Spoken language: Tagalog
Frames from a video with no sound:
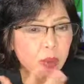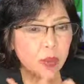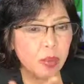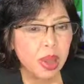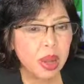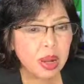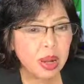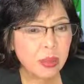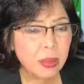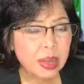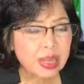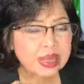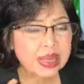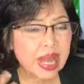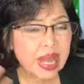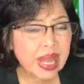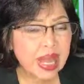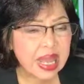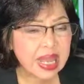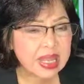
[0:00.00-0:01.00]
para
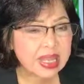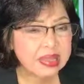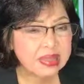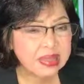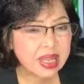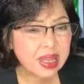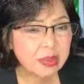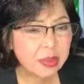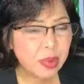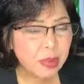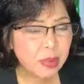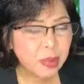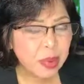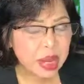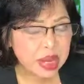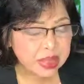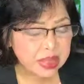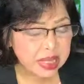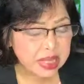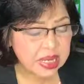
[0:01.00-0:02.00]
matangay sa ibang
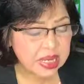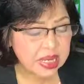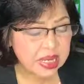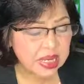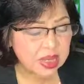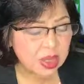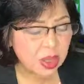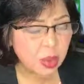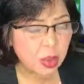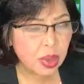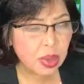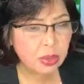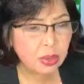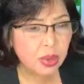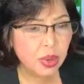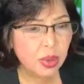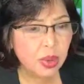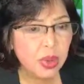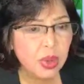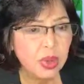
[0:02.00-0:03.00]
parte ng katawan
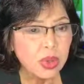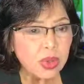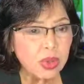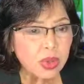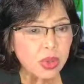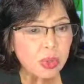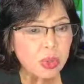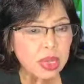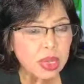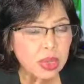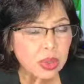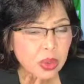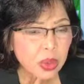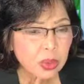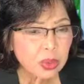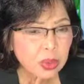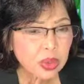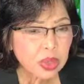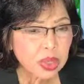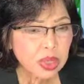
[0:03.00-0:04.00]
mo yung
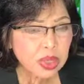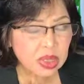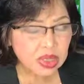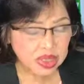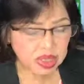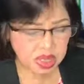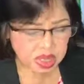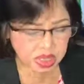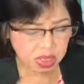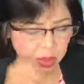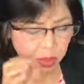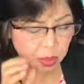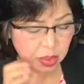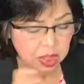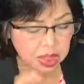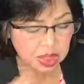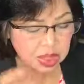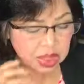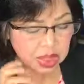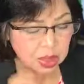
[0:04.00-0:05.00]
mikrobyo dito at inom
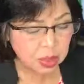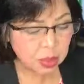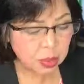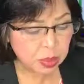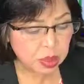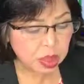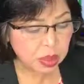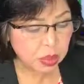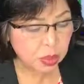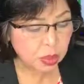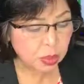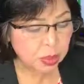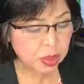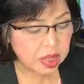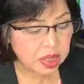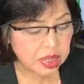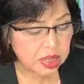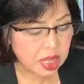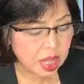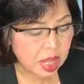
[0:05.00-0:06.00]
ka ng inom ng
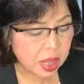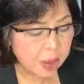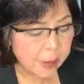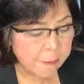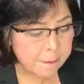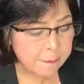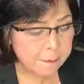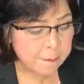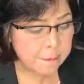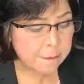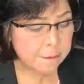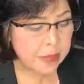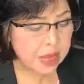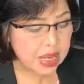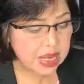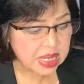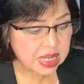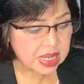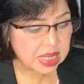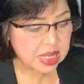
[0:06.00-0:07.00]
tubig na
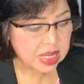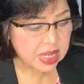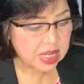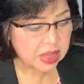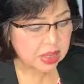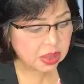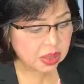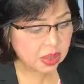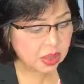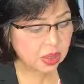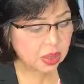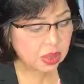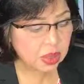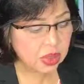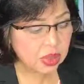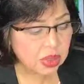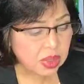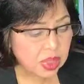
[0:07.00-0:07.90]
mainit, no?